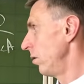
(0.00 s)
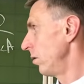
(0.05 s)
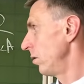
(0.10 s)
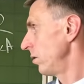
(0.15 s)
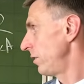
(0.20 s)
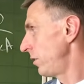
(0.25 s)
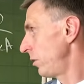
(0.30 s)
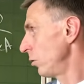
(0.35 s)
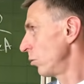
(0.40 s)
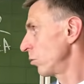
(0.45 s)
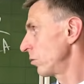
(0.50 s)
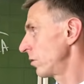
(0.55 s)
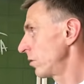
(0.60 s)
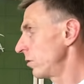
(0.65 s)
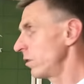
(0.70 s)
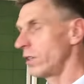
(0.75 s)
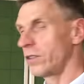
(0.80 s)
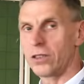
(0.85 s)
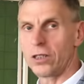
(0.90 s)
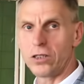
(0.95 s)
Синус
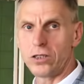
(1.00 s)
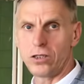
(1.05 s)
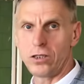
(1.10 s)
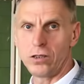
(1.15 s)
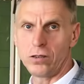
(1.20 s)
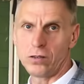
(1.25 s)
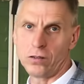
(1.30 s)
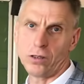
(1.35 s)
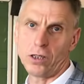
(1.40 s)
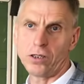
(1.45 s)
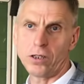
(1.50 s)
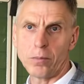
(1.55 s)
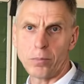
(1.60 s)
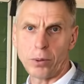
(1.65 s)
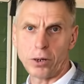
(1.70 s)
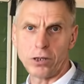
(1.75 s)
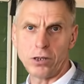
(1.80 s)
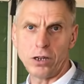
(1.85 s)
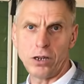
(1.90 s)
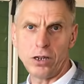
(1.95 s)
надо найти, надо
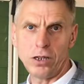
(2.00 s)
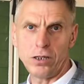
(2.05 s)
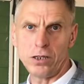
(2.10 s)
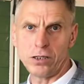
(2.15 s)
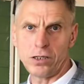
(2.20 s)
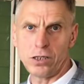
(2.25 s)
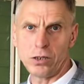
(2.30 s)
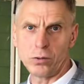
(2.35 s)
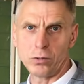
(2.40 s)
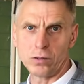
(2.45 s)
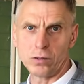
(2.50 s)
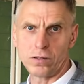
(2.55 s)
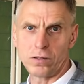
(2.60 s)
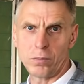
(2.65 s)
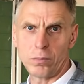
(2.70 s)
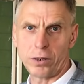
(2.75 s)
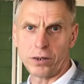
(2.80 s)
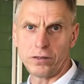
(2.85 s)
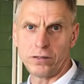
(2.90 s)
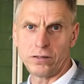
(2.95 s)
определение синуса
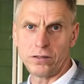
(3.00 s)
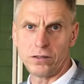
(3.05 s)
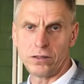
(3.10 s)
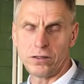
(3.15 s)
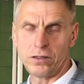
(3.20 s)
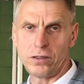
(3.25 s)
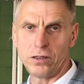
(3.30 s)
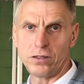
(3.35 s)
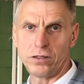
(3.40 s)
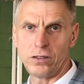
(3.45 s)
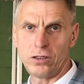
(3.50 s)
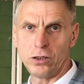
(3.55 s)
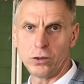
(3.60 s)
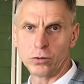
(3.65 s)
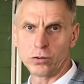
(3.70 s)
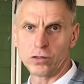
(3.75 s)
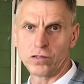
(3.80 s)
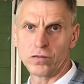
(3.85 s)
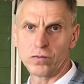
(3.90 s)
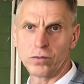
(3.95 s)
произнести.
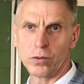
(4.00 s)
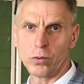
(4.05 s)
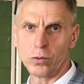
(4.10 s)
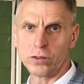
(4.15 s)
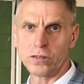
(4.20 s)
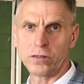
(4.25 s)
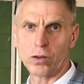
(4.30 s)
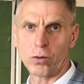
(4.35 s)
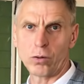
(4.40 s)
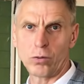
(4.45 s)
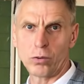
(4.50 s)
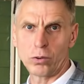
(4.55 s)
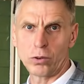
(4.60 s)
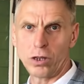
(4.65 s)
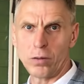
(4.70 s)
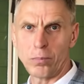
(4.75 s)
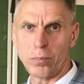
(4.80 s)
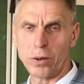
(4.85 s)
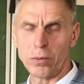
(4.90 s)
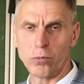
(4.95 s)
Синус острого
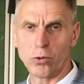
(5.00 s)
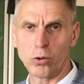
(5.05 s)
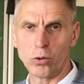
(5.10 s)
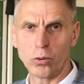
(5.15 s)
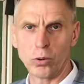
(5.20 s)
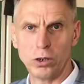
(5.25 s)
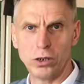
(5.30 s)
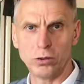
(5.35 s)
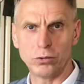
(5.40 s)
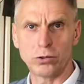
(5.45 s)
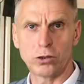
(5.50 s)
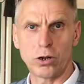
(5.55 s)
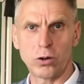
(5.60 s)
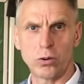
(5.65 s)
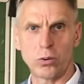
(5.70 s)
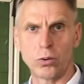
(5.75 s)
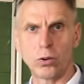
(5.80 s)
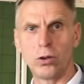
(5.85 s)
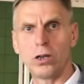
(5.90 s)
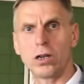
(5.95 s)
угла прямоугольного
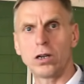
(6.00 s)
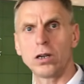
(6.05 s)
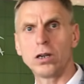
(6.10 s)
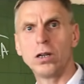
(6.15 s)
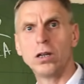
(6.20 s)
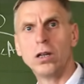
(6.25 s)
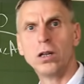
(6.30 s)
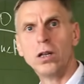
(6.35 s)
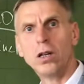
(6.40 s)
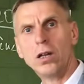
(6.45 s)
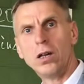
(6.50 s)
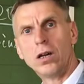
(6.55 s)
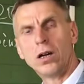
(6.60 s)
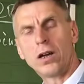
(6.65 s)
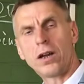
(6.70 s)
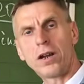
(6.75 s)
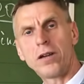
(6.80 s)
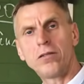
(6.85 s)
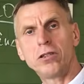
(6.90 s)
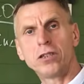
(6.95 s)
треугольника
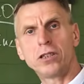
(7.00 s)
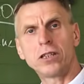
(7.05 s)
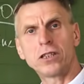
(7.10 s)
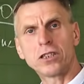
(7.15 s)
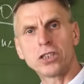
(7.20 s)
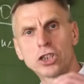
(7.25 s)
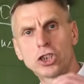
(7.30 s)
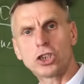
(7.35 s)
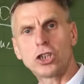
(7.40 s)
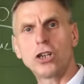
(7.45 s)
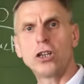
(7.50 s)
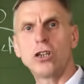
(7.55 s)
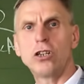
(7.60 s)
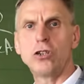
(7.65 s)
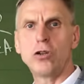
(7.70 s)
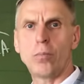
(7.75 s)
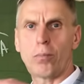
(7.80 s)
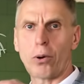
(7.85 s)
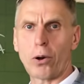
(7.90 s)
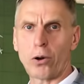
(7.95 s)
равен
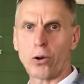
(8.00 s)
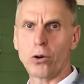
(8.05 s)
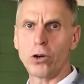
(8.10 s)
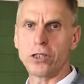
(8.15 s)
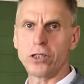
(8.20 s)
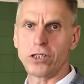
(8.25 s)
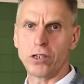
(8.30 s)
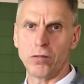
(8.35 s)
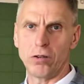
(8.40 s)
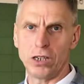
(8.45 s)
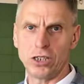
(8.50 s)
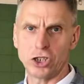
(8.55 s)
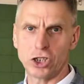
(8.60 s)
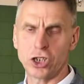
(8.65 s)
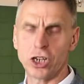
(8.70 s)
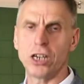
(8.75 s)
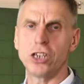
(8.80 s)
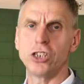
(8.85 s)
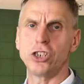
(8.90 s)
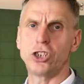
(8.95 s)
отношению
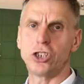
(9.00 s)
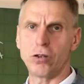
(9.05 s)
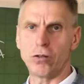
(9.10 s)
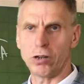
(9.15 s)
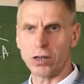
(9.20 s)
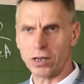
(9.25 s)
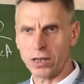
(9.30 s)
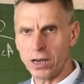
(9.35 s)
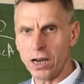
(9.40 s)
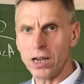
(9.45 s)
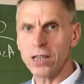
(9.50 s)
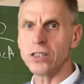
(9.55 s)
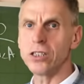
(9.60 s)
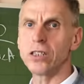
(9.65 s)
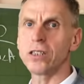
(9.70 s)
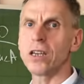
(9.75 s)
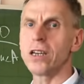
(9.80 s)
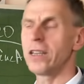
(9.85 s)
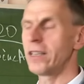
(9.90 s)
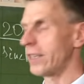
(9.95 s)
противолежащего
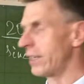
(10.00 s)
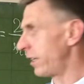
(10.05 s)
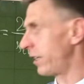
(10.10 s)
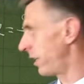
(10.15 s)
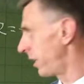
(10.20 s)
катета к